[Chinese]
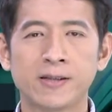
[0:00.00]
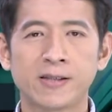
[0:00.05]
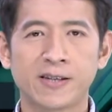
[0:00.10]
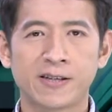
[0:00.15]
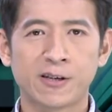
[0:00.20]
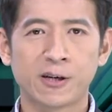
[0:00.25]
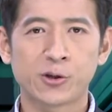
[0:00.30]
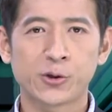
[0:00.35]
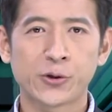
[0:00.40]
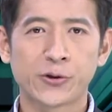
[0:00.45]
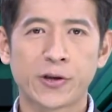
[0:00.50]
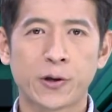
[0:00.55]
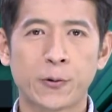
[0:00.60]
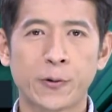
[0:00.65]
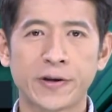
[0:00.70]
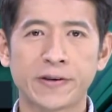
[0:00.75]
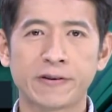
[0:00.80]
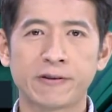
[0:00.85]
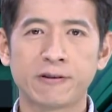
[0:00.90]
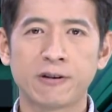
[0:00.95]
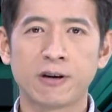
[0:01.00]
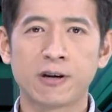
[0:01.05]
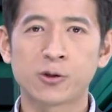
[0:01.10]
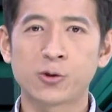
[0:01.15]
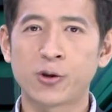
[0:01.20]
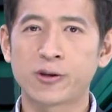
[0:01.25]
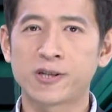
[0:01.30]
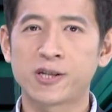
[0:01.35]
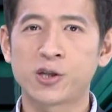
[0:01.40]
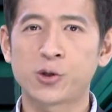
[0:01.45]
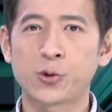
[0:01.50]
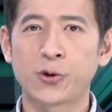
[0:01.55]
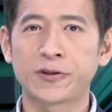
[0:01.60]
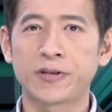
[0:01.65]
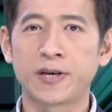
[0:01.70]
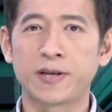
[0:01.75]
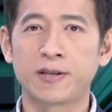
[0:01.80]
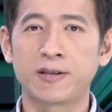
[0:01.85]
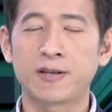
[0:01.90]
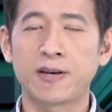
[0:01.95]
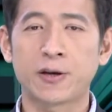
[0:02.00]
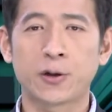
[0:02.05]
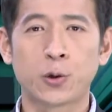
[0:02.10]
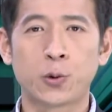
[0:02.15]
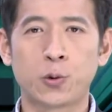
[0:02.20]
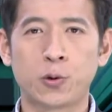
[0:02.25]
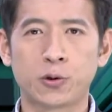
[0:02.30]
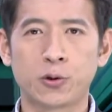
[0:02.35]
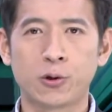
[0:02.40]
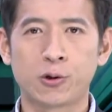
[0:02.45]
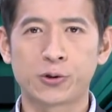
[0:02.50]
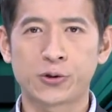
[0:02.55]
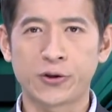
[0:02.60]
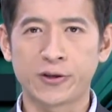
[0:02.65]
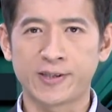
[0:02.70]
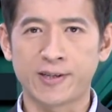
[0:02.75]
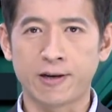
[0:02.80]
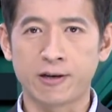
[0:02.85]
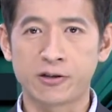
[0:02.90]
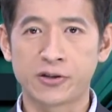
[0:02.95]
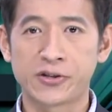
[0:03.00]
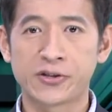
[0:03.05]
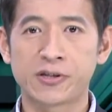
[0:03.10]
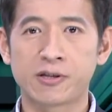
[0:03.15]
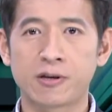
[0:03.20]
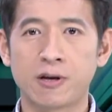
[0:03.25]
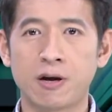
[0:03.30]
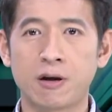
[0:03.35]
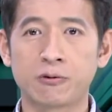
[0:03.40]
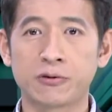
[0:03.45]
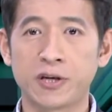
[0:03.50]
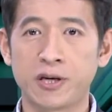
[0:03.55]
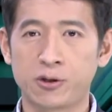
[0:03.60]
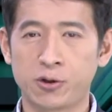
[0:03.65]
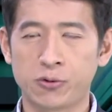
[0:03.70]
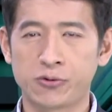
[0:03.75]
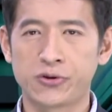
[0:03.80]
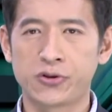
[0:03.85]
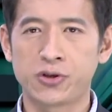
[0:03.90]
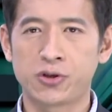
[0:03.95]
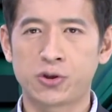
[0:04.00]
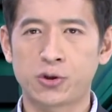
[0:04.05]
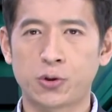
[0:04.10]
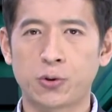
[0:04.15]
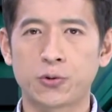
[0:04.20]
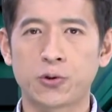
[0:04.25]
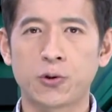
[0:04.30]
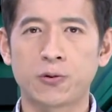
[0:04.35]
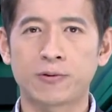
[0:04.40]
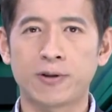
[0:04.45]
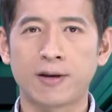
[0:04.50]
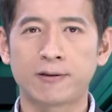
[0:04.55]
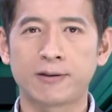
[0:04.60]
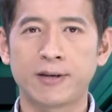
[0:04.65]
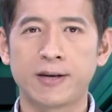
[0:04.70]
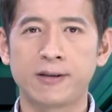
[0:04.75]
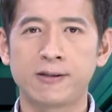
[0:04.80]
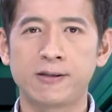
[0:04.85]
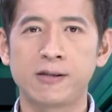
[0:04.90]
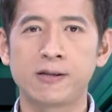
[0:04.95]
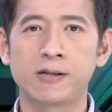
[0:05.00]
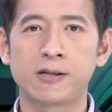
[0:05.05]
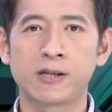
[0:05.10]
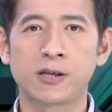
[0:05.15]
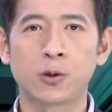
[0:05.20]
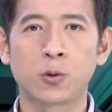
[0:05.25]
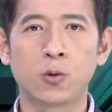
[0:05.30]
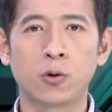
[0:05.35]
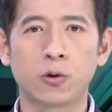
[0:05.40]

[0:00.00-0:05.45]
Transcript: 相当受到欢迎的双溪双铁低碳游活动就要在二十四号，也就是周六当天进行